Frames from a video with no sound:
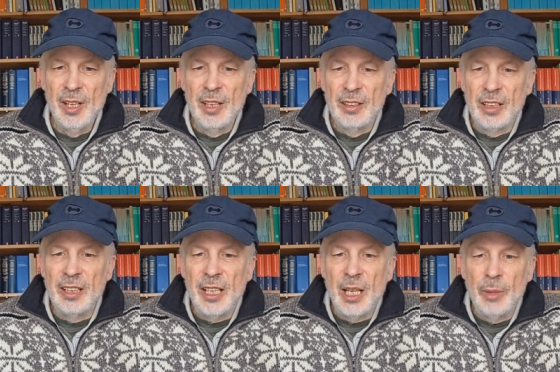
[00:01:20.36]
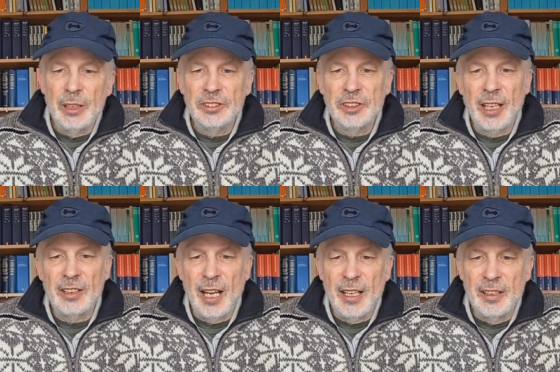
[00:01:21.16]
Denn jeder Mensch
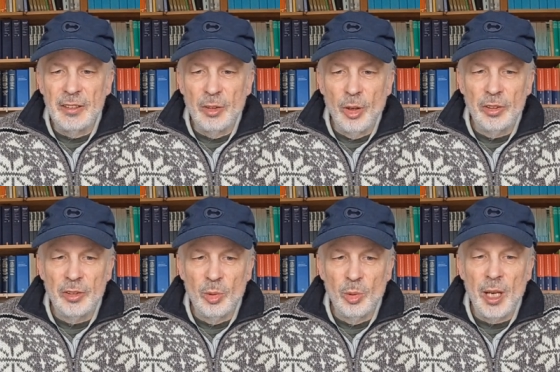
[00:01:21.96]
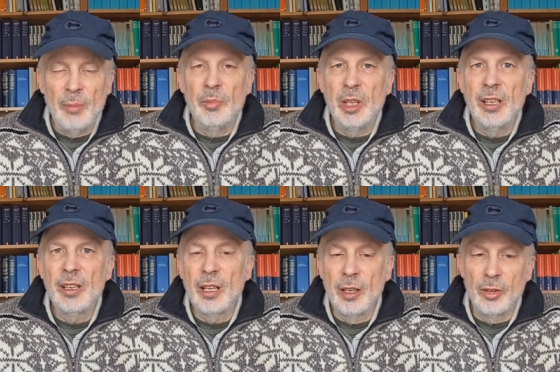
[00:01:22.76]
hat einen Gott oder
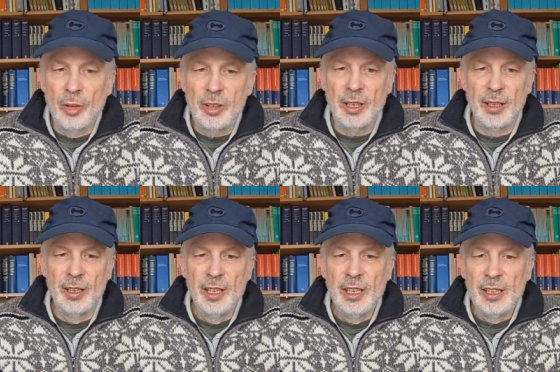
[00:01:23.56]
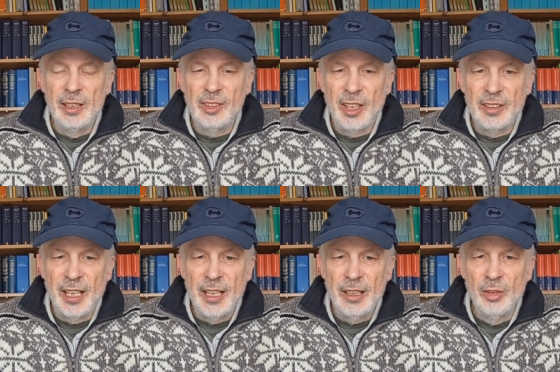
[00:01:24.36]
mehrere Götter, die sein
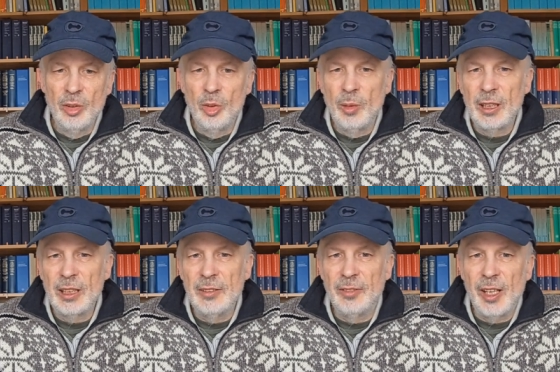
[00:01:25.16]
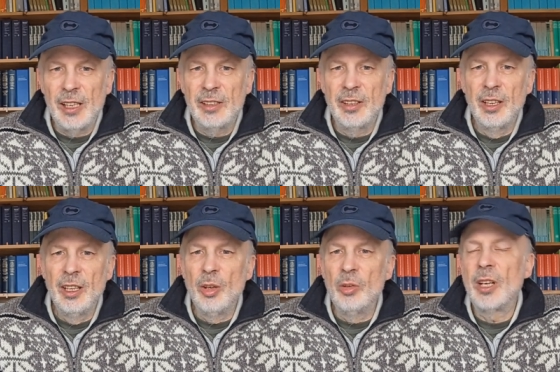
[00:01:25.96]
Denken über die Welt
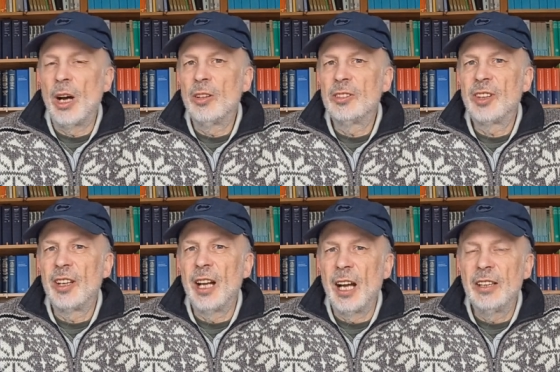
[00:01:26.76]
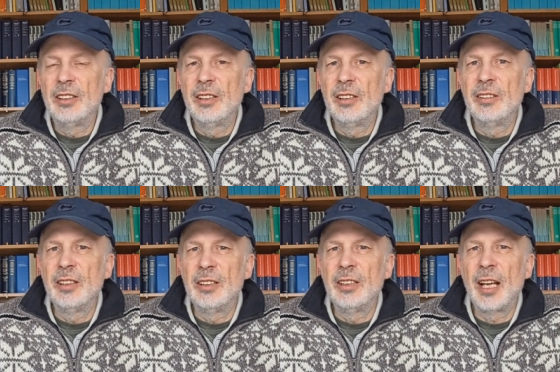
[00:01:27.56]
und auch sein Handeln
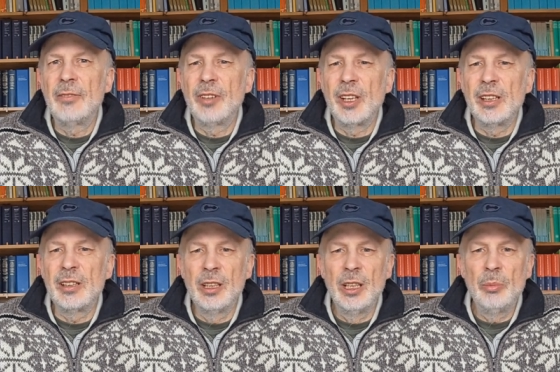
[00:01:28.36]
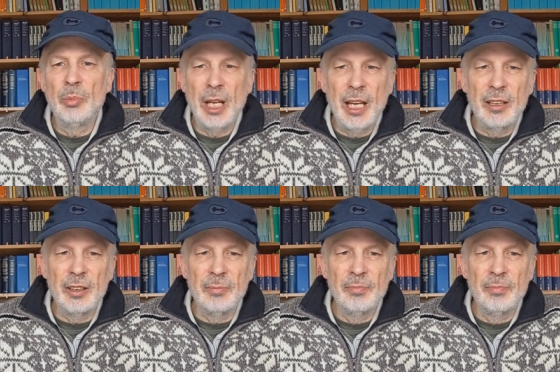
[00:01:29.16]
in der Welt prägen.